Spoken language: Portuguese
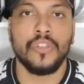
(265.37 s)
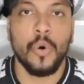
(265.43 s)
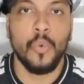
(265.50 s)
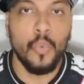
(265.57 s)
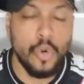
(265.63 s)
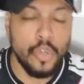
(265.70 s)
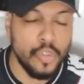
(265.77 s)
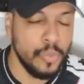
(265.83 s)
pode ser
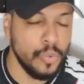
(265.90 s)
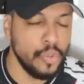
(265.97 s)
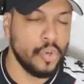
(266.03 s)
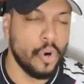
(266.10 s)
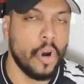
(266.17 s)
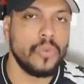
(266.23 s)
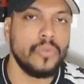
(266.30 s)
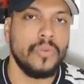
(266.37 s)
o último
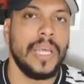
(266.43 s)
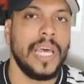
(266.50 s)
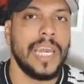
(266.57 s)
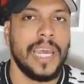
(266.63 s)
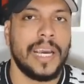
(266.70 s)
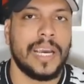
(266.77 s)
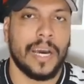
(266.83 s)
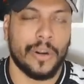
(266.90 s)
jogo do
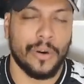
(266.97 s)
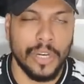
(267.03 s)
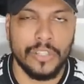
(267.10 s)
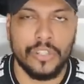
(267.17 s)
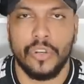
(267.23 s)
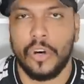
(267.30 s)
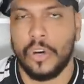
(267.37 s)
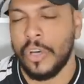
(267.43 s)
Nenê, cara.
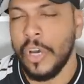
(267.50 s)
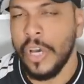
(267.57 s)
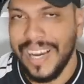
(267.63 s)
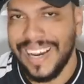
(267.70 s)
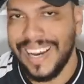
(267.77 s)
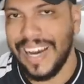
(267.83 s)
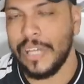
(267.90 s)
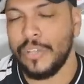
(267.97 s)
Olha só,
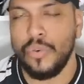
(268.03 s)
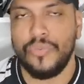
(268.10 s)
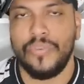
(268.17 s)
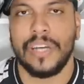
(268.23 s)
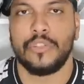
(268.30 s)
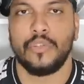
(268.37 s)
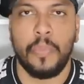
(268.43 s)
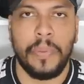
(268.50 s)
caso o
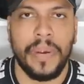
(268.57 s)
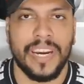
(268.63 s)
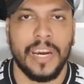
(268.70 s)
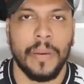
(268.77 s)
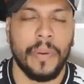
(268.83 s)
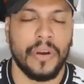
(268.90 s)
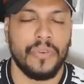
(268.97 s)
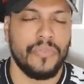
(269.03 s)
Vasco
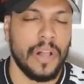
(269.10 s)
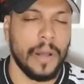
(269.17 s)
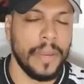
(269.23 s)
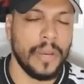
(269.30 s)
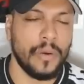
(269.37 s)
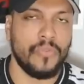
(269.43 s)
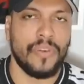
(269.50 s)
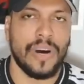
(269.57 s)
perca para o
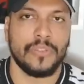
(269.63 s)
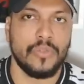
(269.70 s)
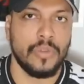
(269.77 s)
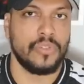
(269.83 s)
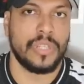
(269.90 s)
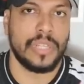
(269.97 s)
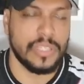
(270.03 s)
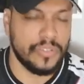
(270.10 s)
Flamengo, o
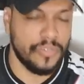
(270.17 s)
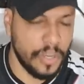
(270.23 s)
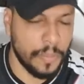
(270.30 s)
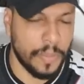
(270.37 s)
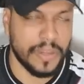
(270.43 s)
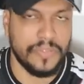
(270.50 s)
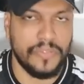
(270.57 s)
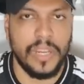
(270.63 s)
Vasco não se
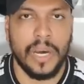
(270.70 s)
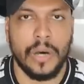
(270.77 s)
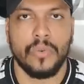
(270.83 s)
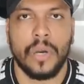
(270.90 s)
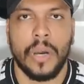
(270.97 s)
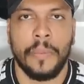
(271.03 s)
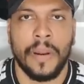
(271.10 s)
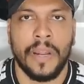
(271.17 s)
classifique para a final
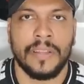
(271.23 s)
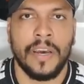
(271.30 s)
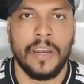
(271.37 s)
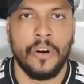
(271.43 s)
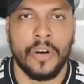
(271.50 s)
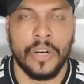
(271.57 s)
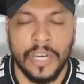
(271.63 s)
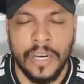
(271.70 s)
do Campeonato
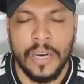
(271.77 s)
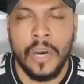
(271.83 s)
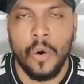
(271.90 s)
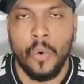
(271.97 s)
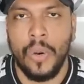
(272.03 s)
Carioca,